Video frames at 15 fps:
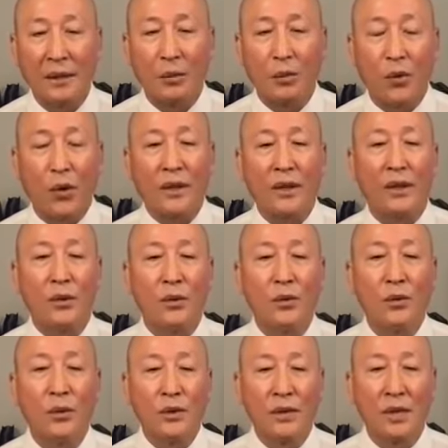trong mọi tình
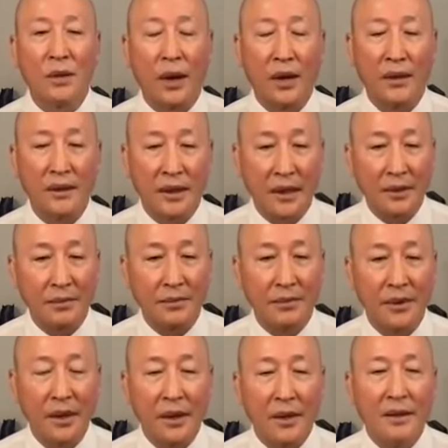huống của sức khỏe anh chị em.
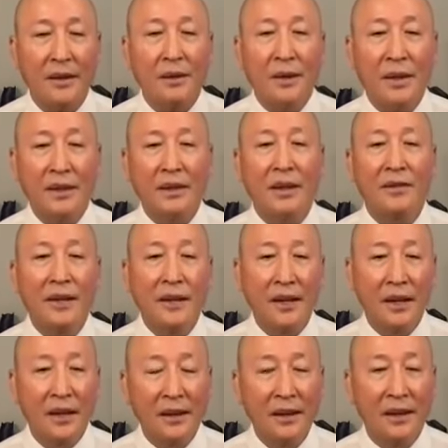Nhưng mà anh chị em phải
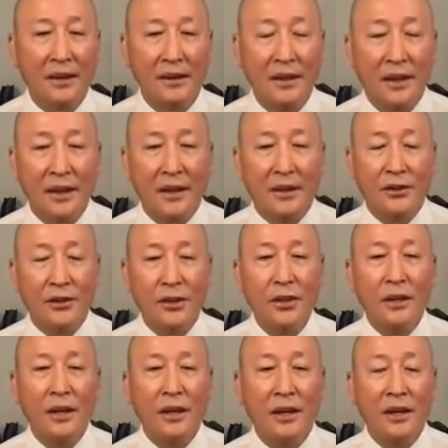nhớ rằng trước
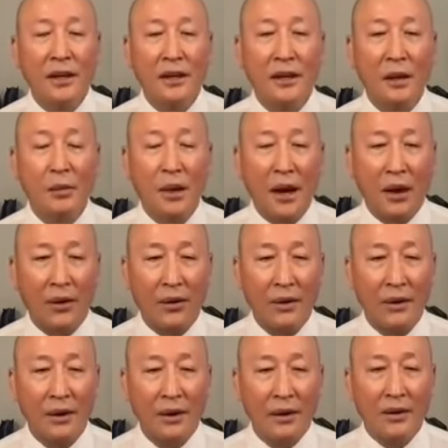khi những cái tế bào
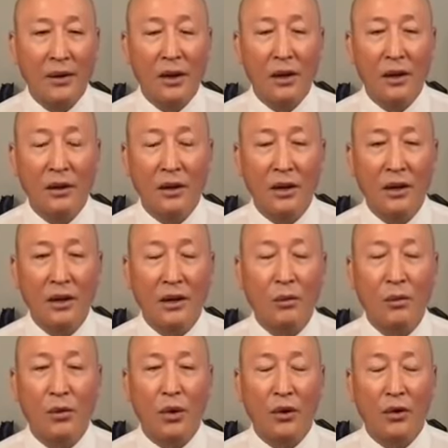nó
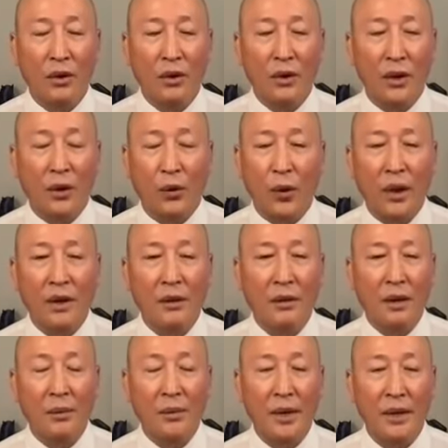không còn, nó kiệt quệ, nó
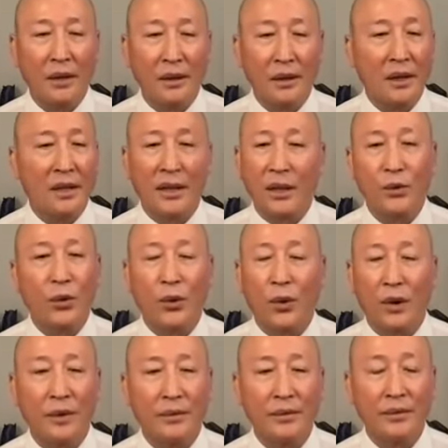không làm gì nữa thì chịu
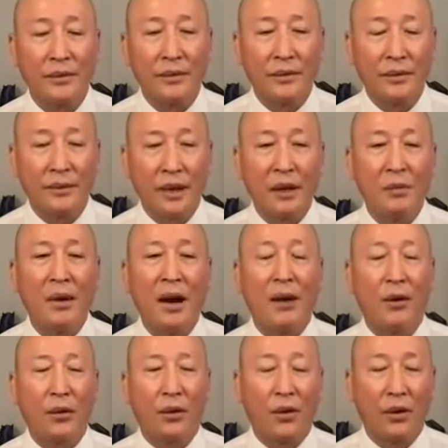thua. Tế
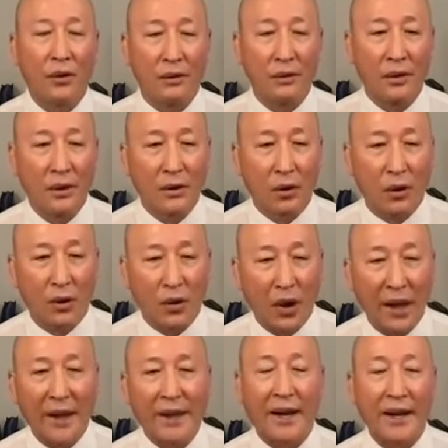bào còn có
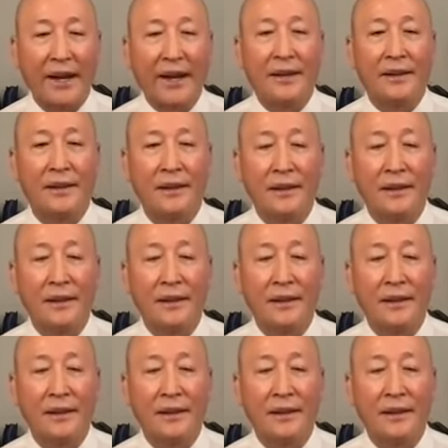hai khả năng,